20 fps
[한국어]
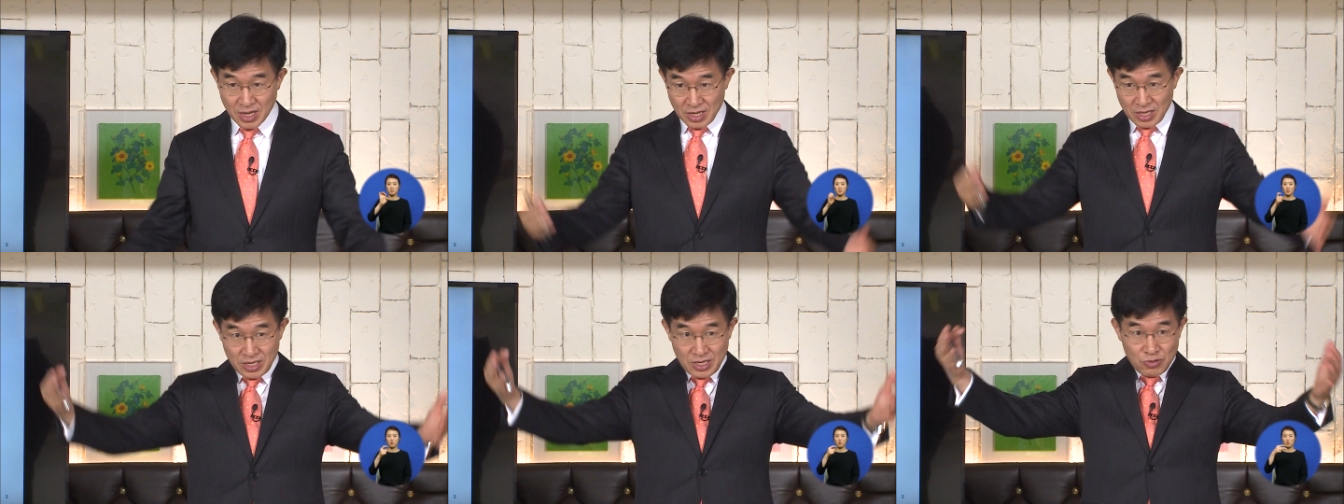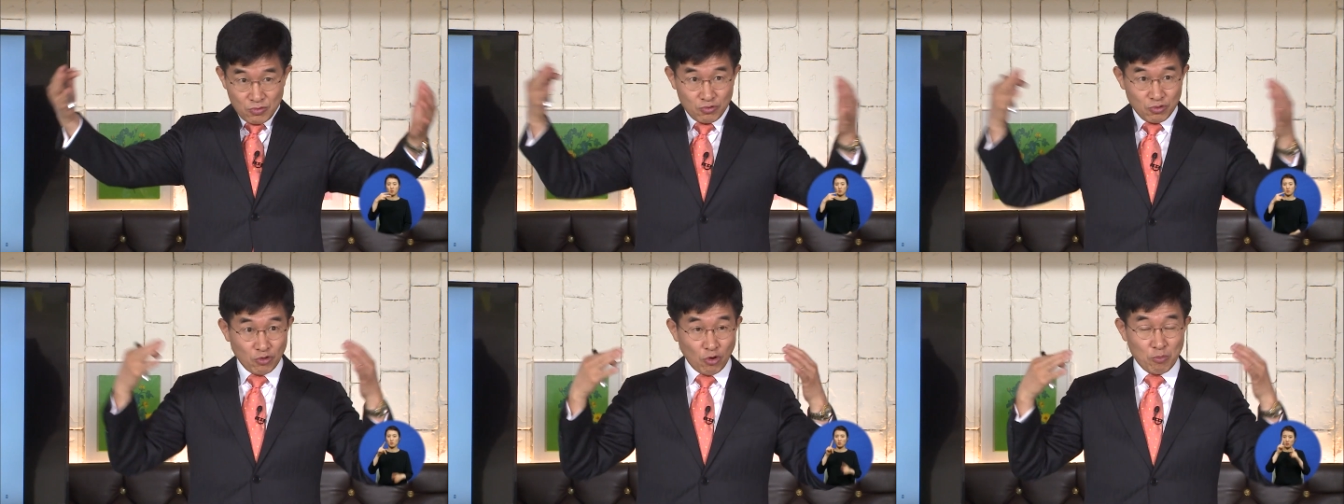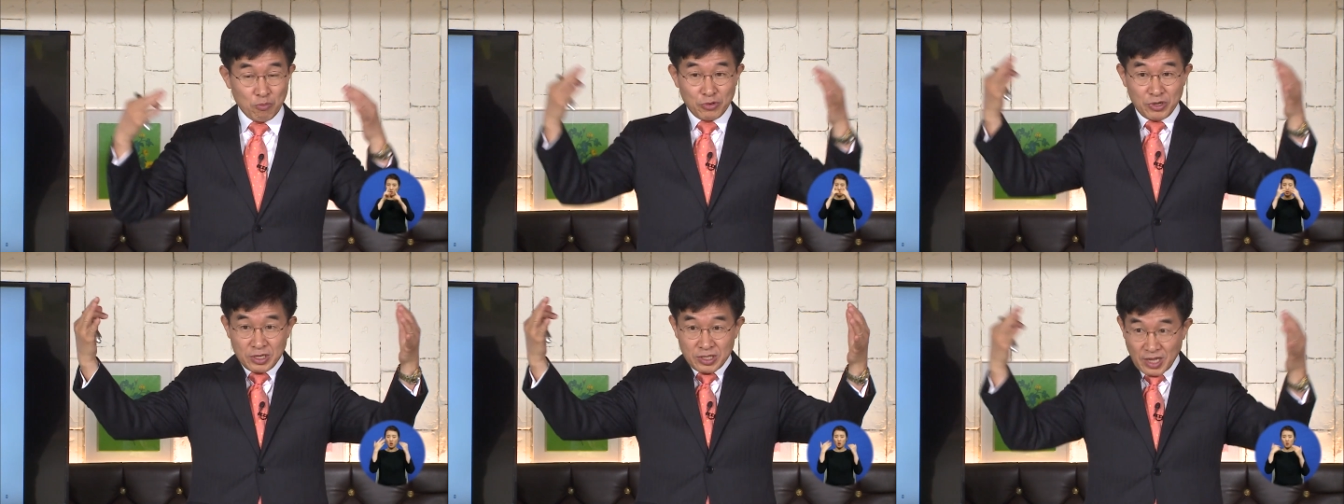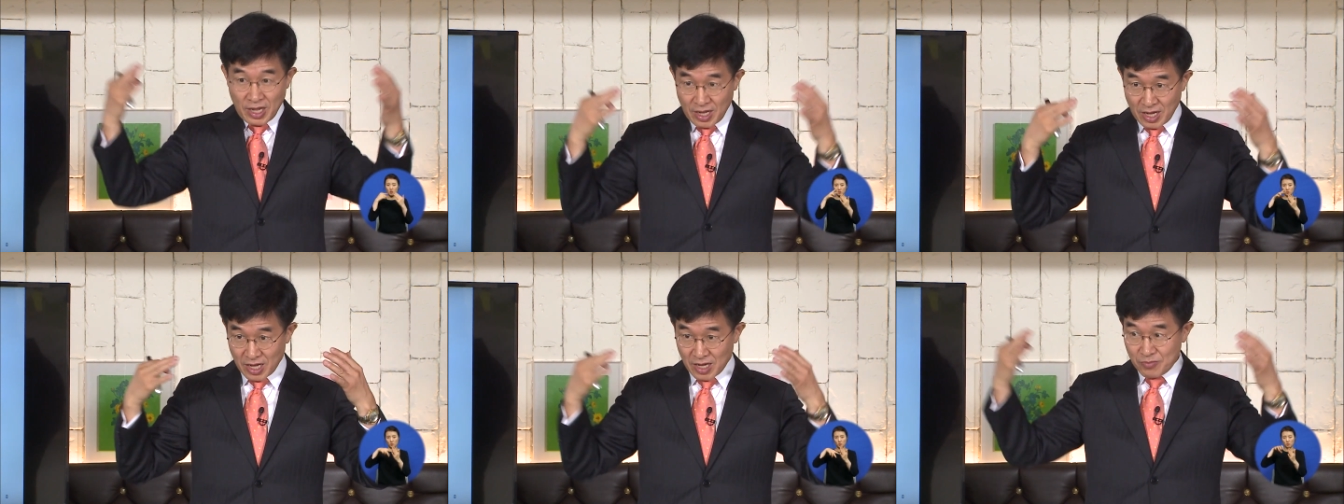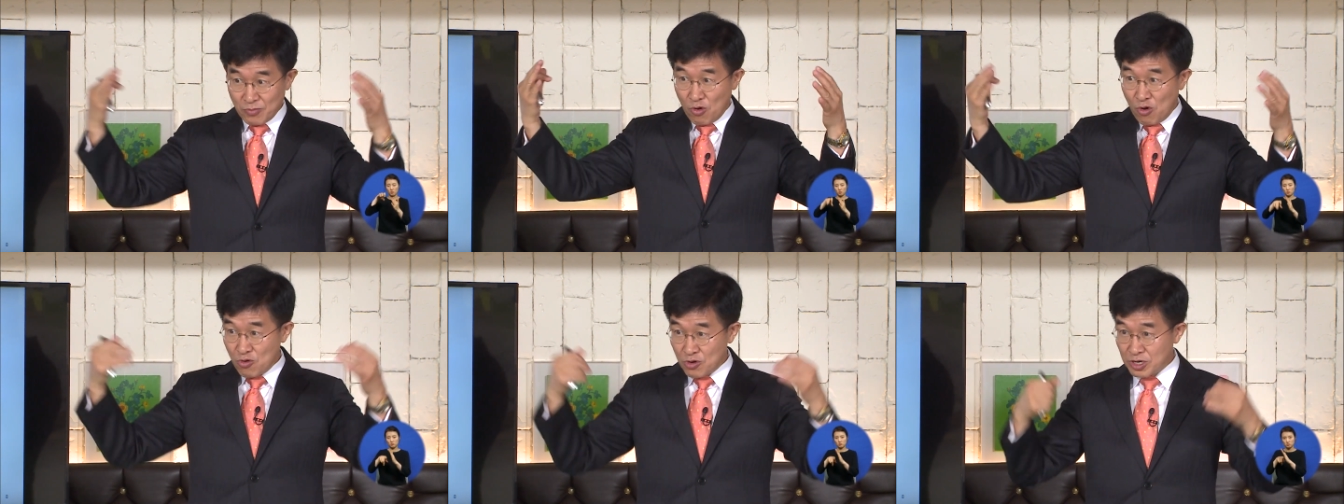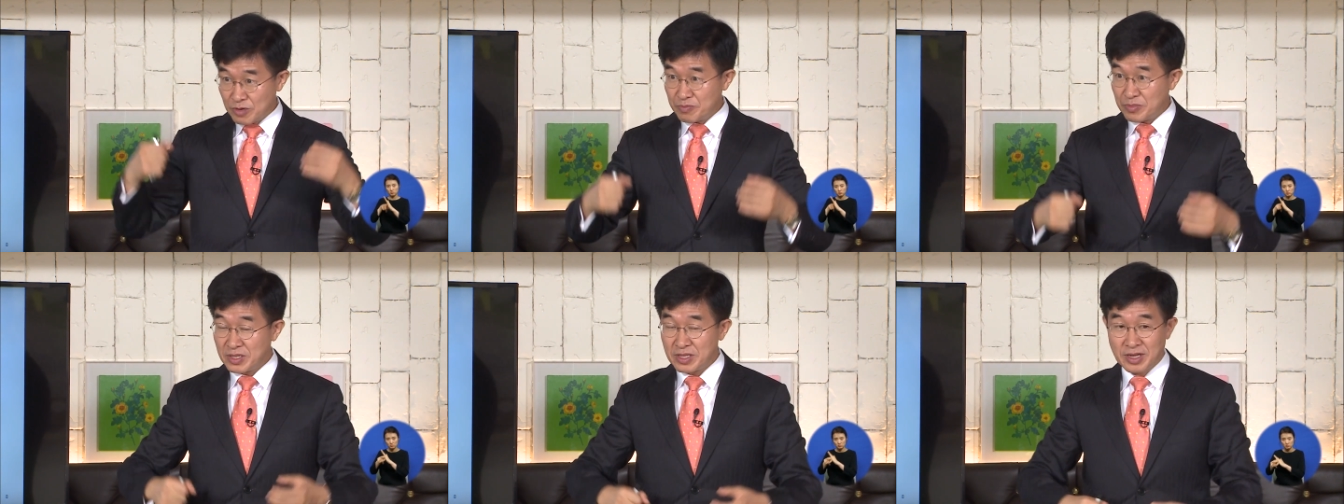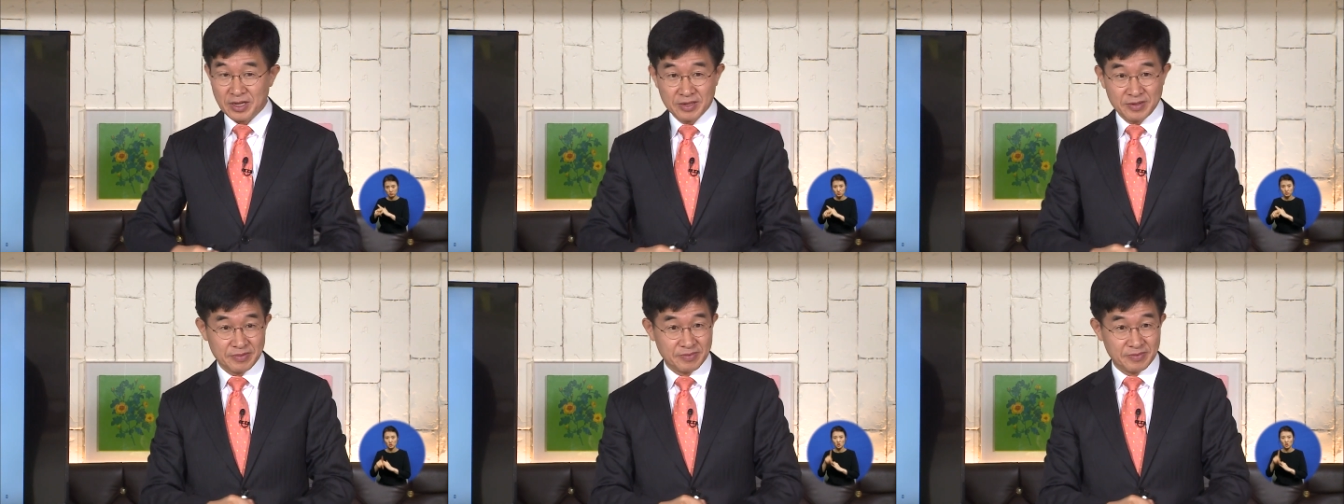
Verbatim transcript: 연구 논문을 다 모은 겁니다.